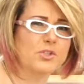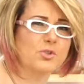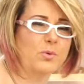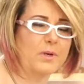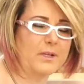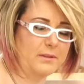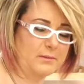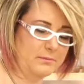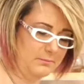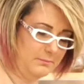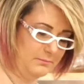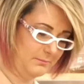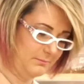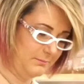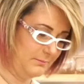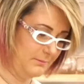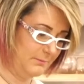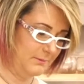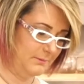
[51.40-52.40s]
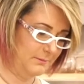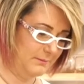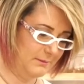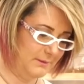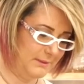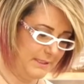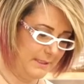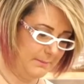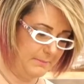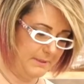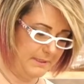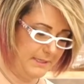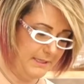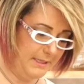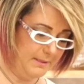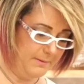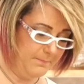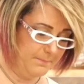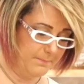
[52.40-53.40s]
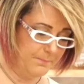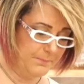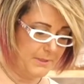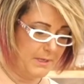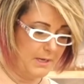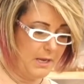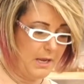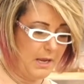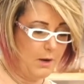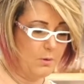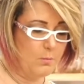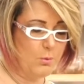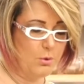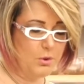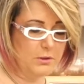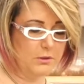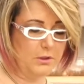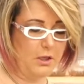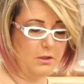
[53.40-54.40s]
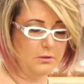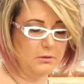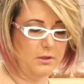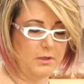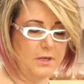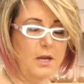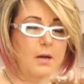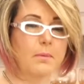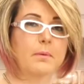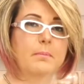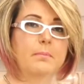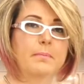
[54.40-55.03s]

شويه تعمليها او ممكن تحضريها من